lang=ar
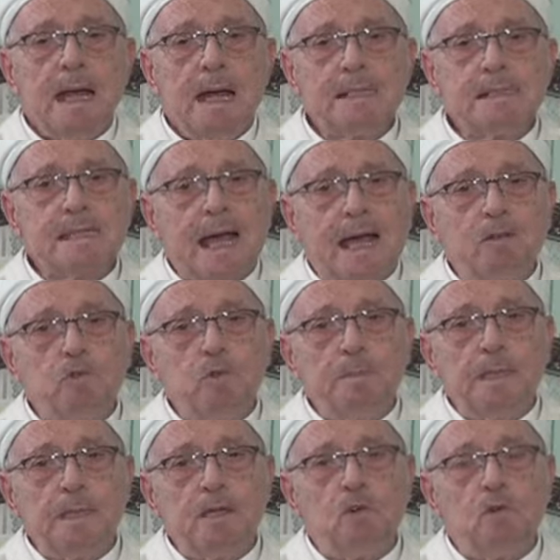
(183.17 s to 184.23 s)
اسعد
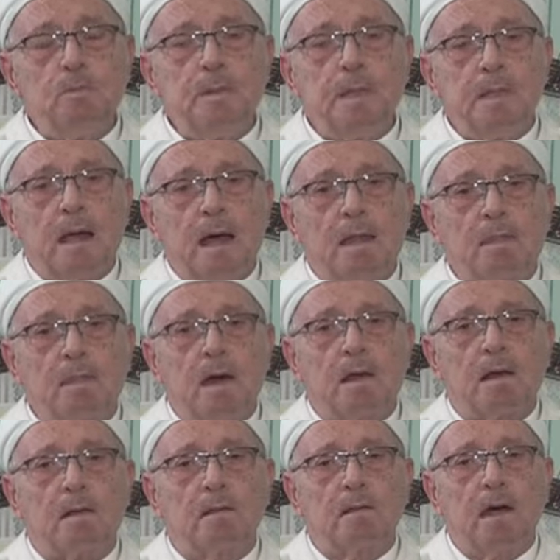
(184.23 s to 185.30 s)
من يوم
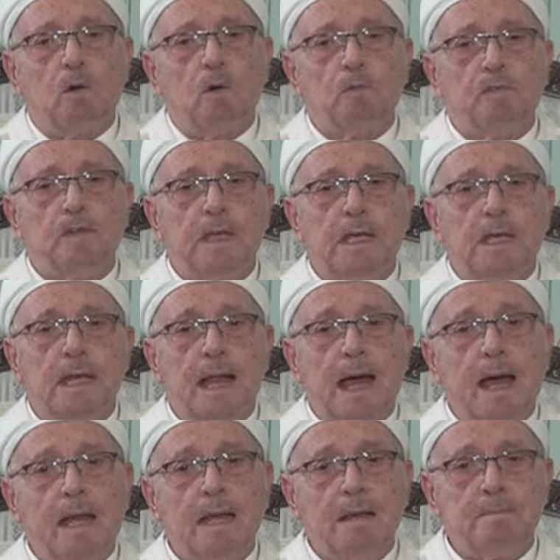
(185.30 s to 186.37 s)
اظهر الله فيه
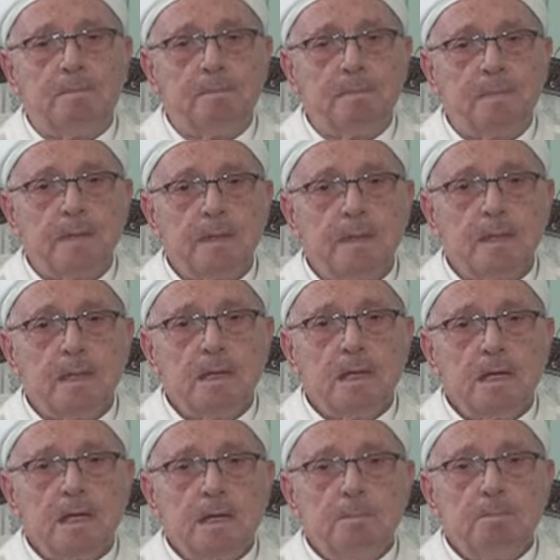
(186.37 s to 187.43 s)
للعالم
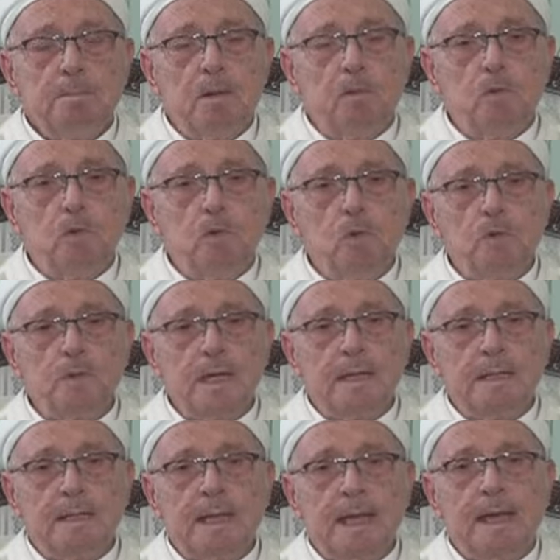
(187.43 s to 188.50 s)

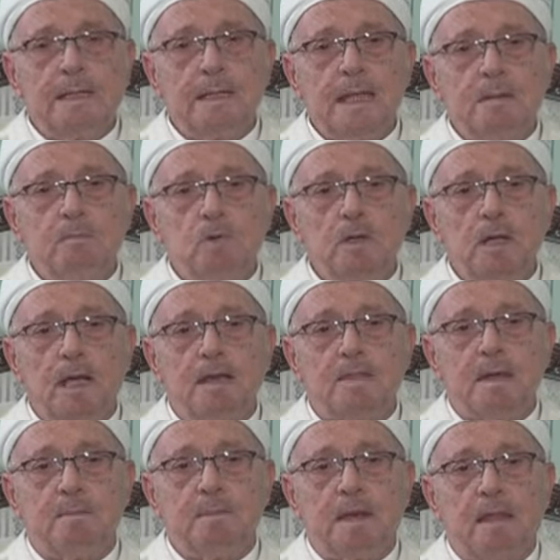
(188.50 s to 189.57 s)
مولودا كان
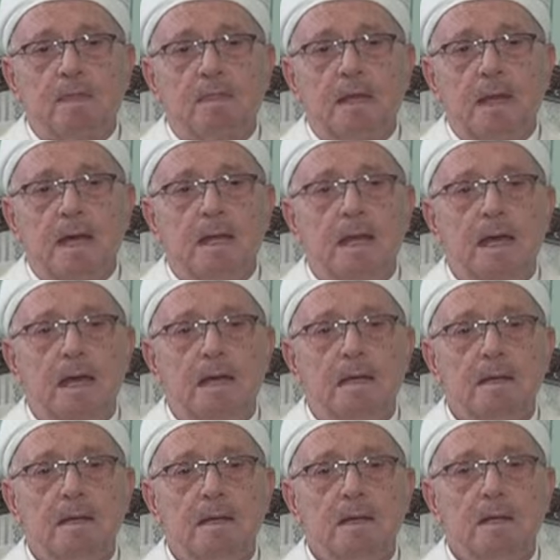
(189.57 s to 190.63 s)
المنقذ من الضلاله
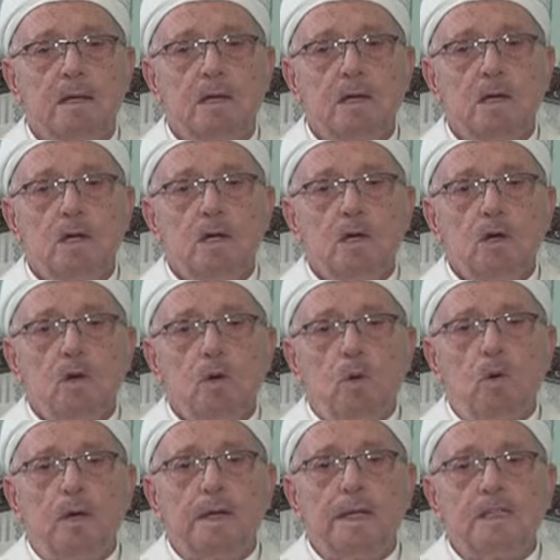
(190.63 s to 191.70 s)

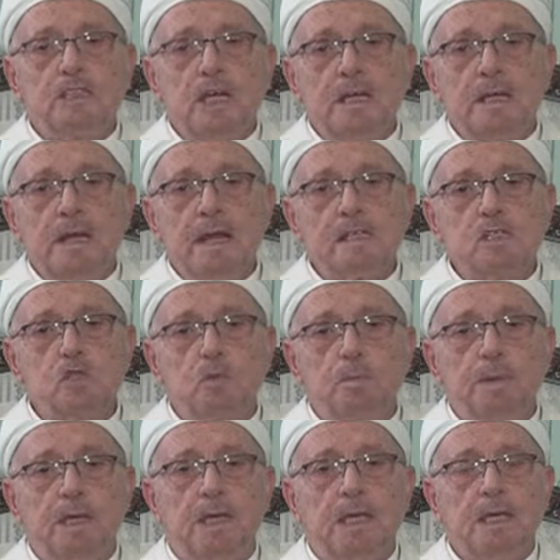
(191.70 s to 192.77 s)
اخرج الناس
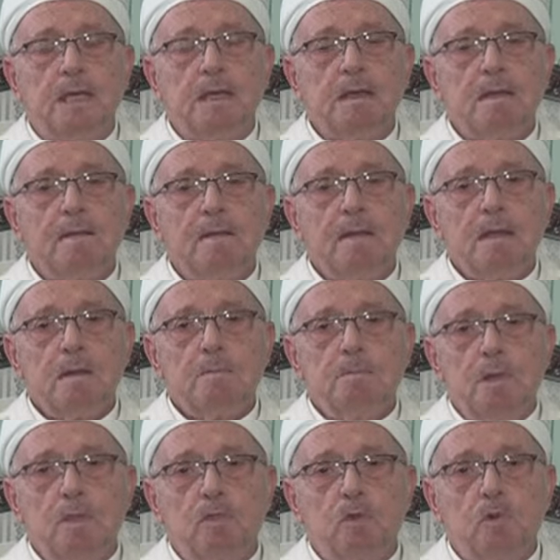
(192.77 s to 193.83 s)
به
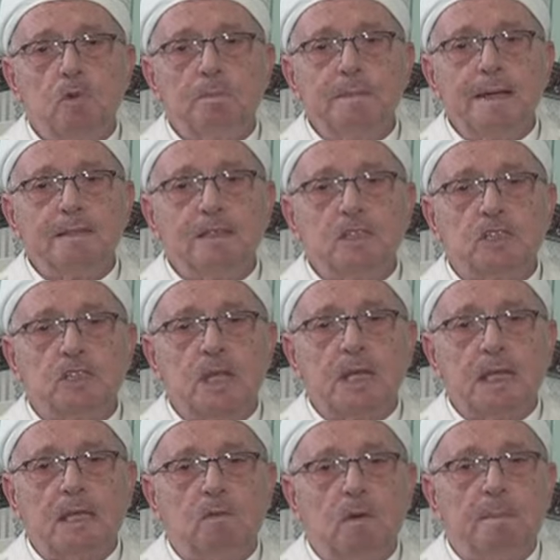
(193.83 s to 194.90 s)
من ظلمات
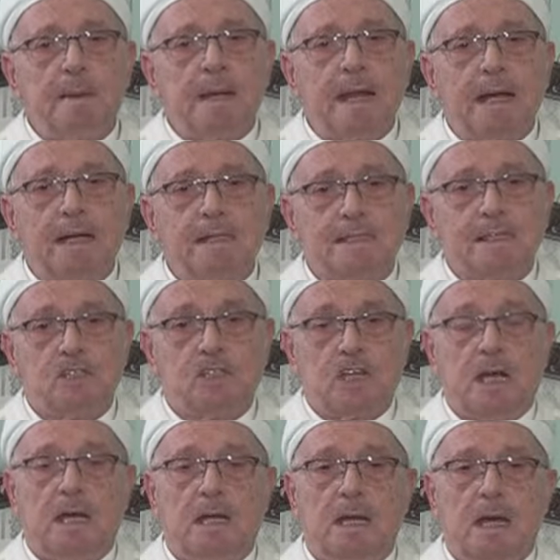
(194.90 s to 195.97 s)
الشرك ومناقص
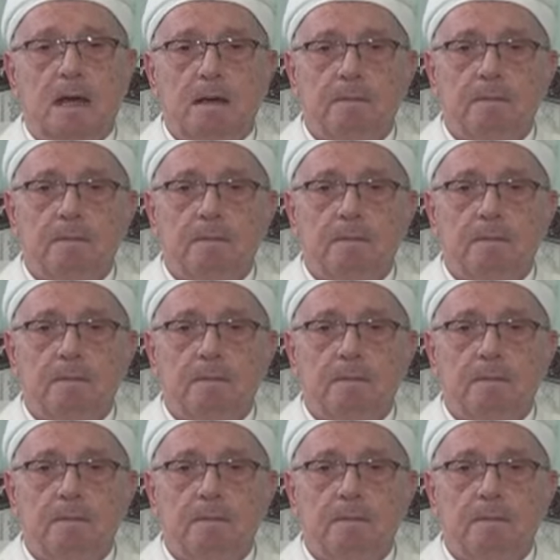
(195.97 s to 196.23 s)
الجهاله